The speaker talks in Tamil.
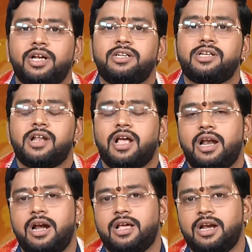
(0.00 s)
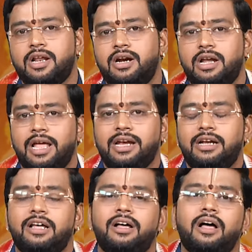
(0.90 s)
நட்சத்திரக்காரர்களுக்கு இன்றைய நாள்
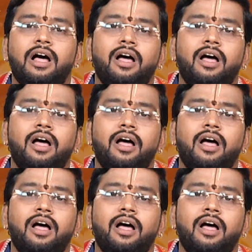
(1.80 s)
லைட்டாக